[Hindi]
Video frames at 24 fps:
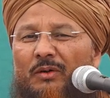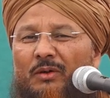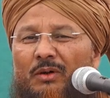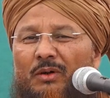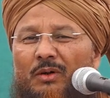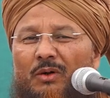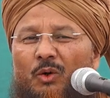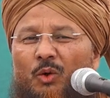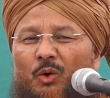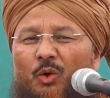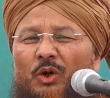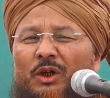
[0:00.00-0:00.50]

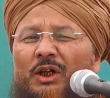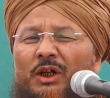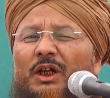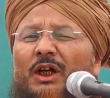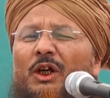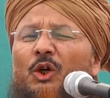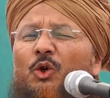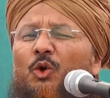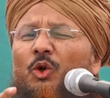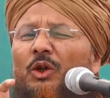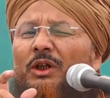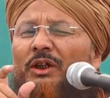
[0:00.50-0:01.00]
जी
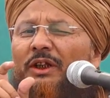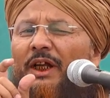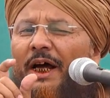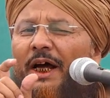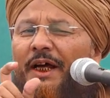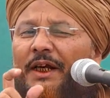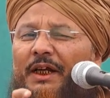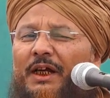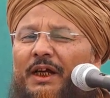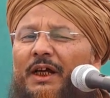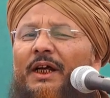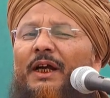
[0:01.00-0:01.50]
उनकी कोई
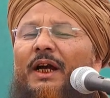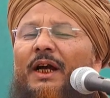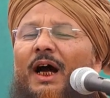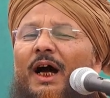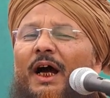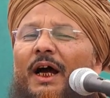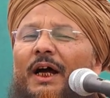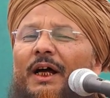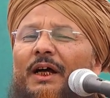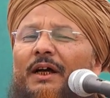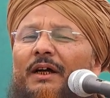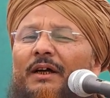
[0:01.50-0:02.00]
तहरीर
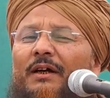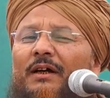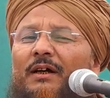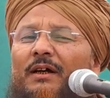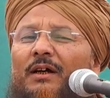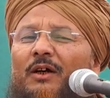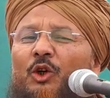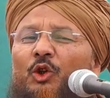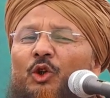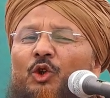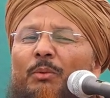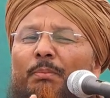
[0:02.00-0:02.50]
आए
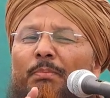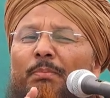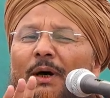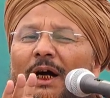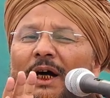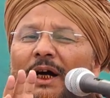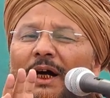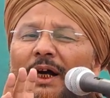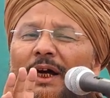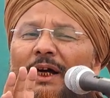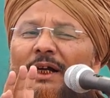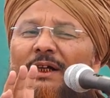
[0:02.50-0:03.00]
तो
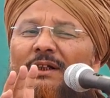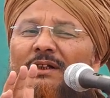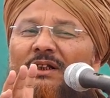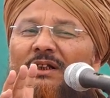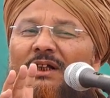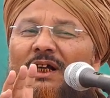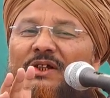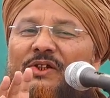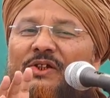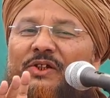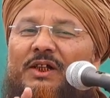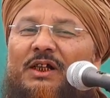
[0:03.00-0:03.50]
बगैर
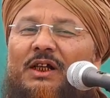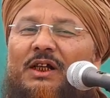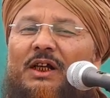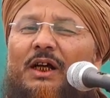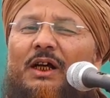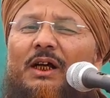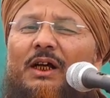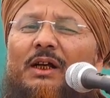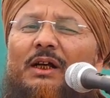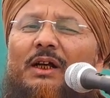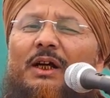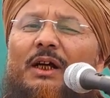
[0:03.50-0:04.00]

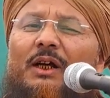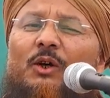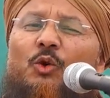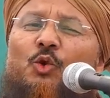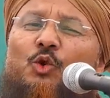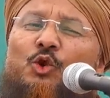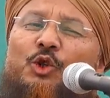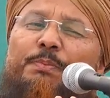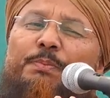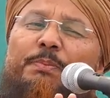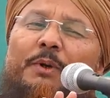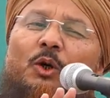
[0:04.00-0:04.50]
तस्दीक के
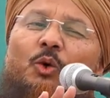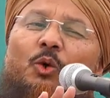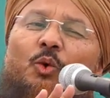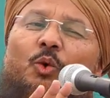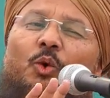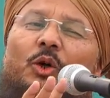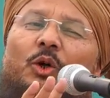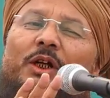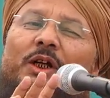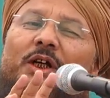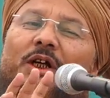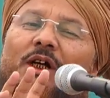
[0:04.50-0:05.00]
उस पर
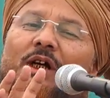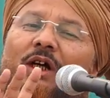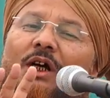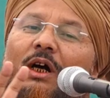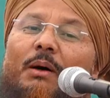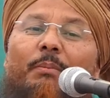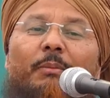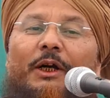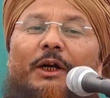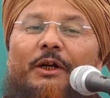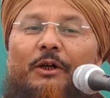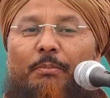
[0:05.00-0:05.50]
कोई
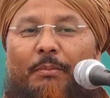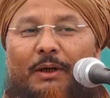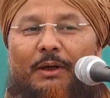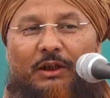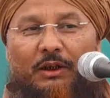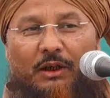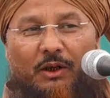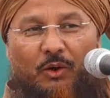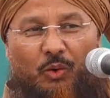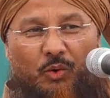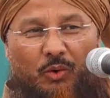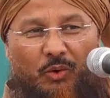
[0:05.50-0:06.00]
कमेंट
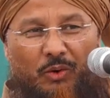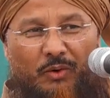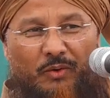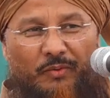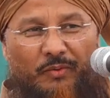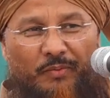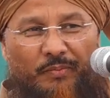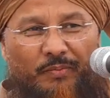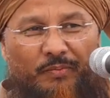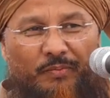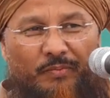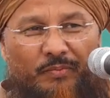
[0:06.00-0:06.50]
मत करो
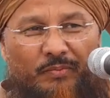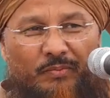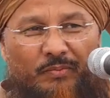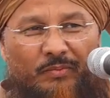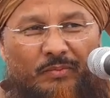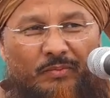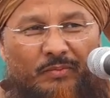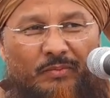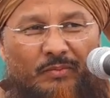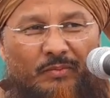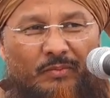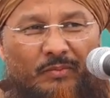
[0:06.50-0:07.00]
क्या
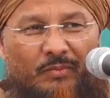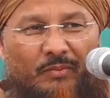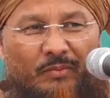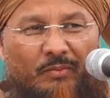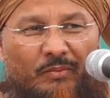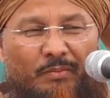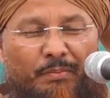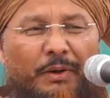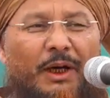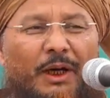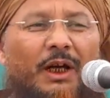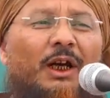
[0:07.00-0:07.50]
बात है
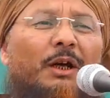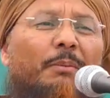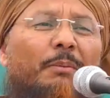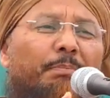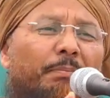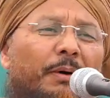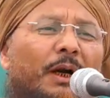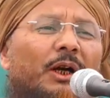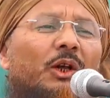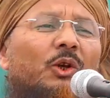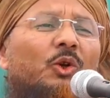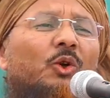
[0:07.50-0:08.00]
पहले
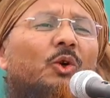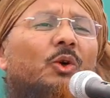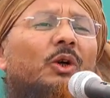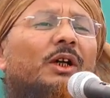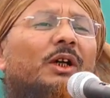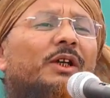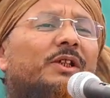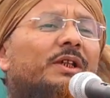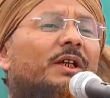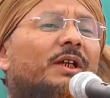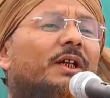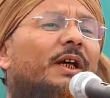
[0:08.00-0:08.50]
पढ़ लो
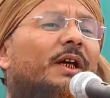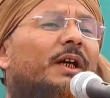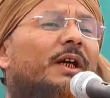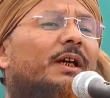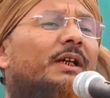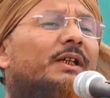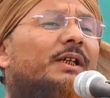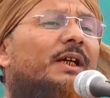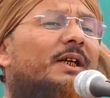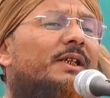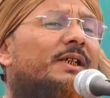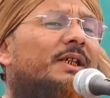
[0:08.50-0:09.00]
इसलिए
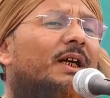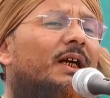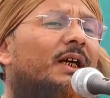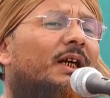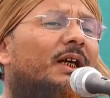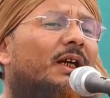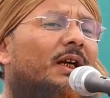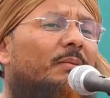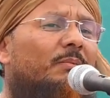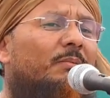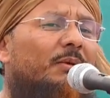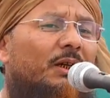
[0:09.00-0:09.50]
कि जैसा
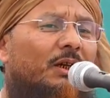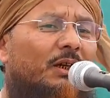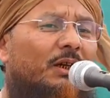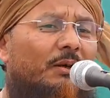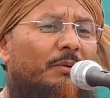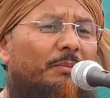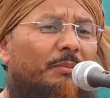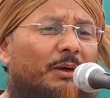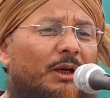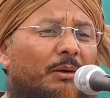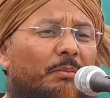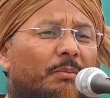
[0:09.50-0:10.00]
कि अभी
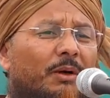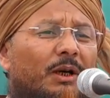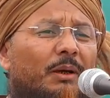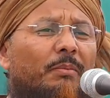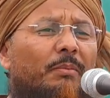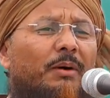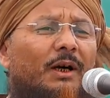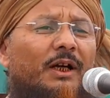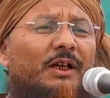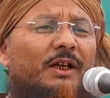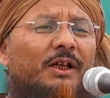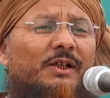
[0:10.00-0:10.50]
मेरे बड़े
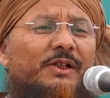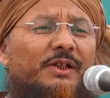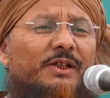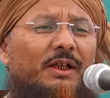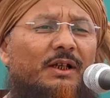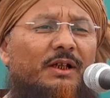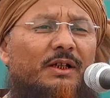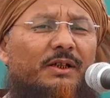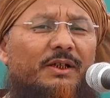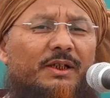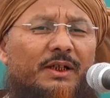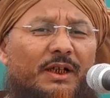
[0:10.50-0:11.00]
भाई
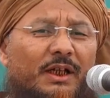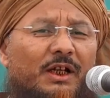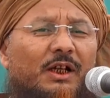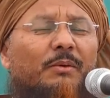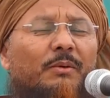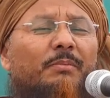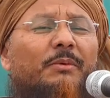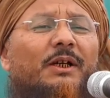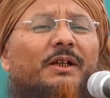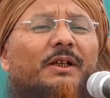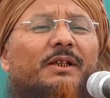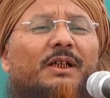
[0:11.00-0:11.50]
सैयद
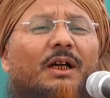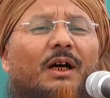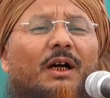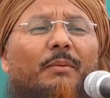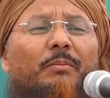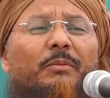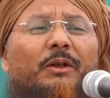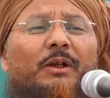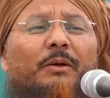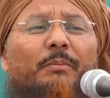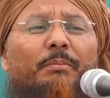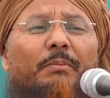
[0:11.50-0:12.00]
सईद मियाँ
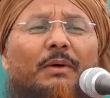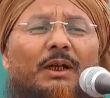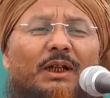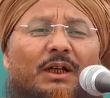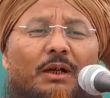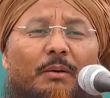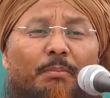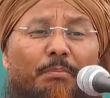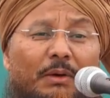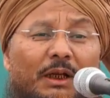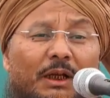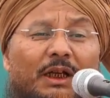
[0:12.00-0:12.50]
साहब ने मद,
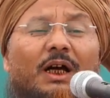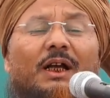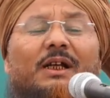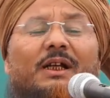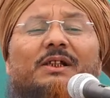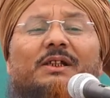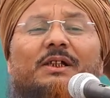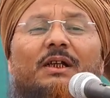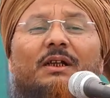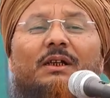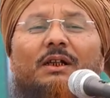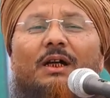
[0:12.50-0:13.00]

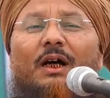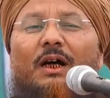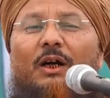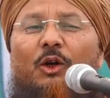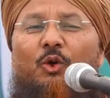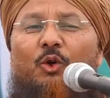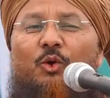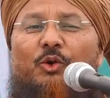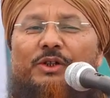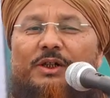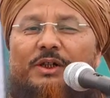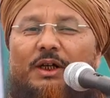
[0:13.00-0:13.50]
मदारिस के
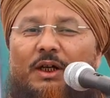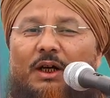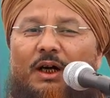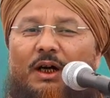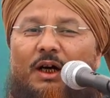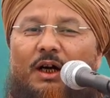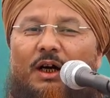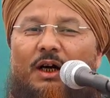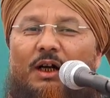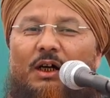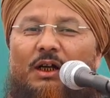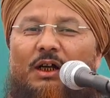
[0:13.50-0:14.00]
ताल्लुक से
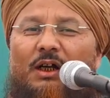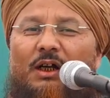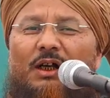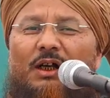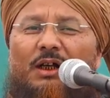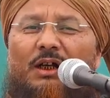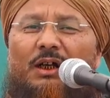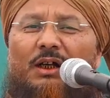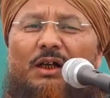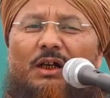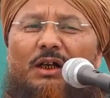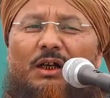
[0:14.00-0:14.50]
कहा
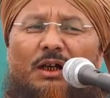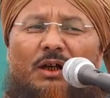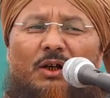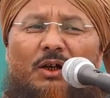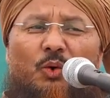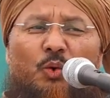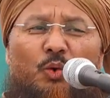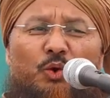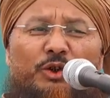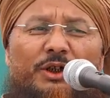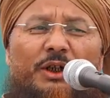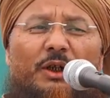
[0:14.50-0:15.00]
कि ये
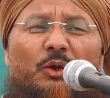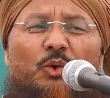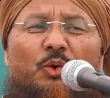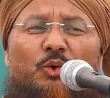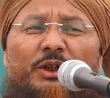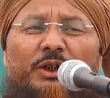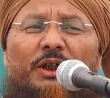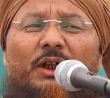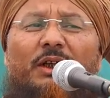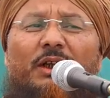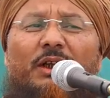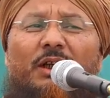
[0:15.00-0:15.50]
उचक
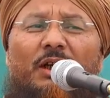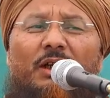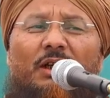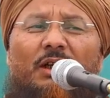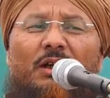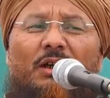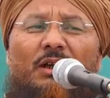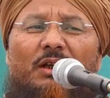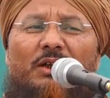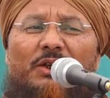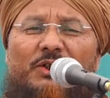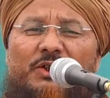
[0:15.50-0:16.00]
उचक के
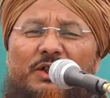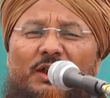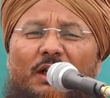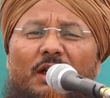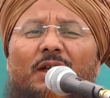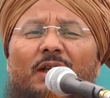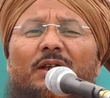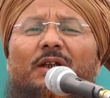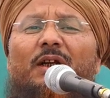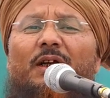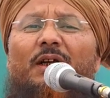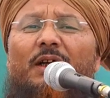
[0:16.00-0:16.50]

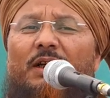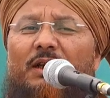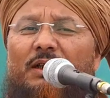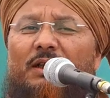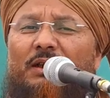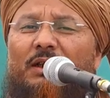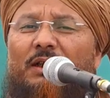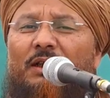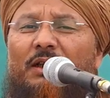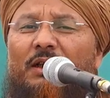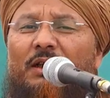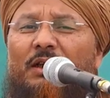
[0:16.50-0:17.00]
सनद ले
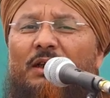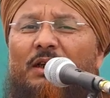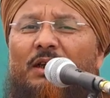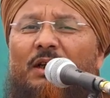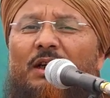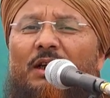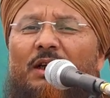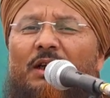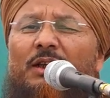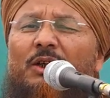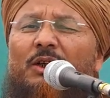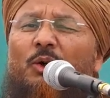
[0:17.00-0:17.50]
लेते हैं
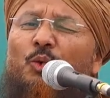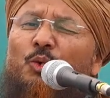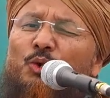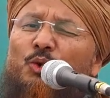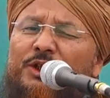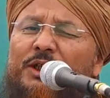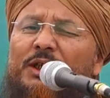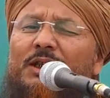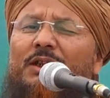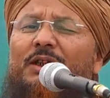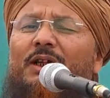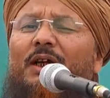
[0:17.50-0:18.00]
ये
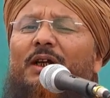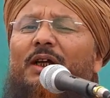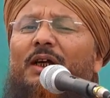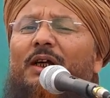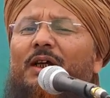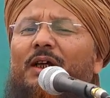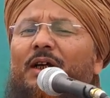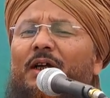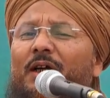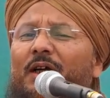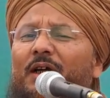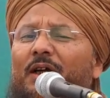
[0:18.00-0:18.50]
उसी तरह
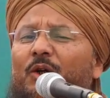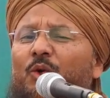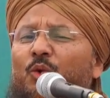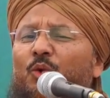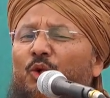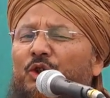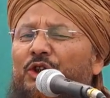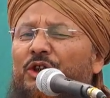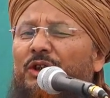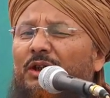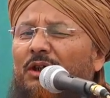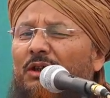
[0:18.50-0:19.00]
के हैं
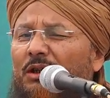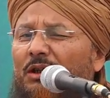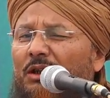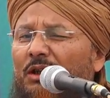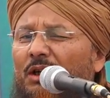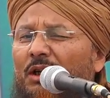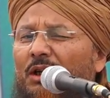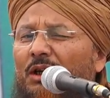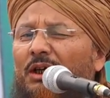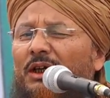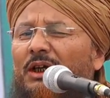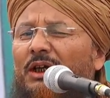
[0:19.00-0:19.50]
कुछ
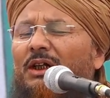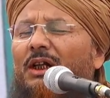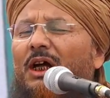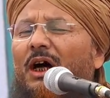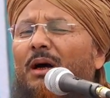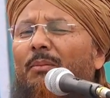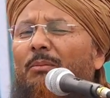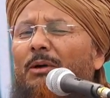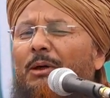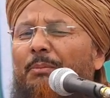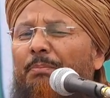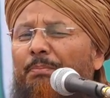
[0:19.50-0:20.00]

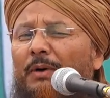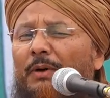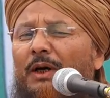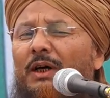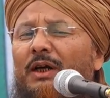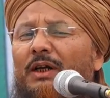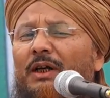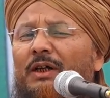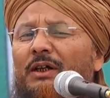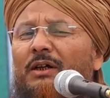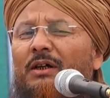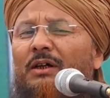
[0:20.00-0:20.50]
किताबें
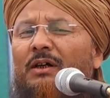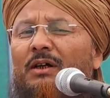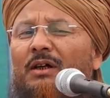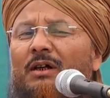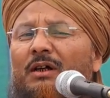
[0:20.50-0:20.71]
पढ़ ली